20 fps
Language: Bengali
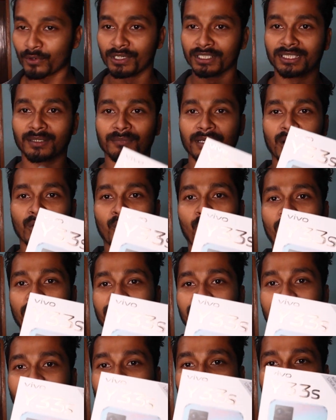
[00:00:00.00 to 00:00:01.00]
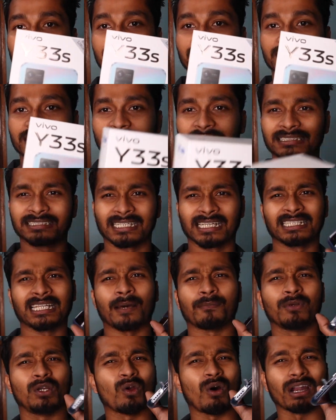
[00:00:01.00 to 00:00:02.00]
ফোন নিতাম না ওয়াই থার্টি থ্রি এস এটা
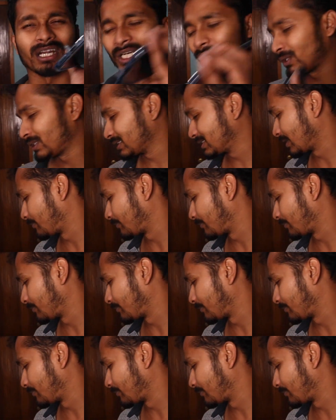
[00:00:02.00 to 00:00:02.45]
দাম নিল আঠারো হাজার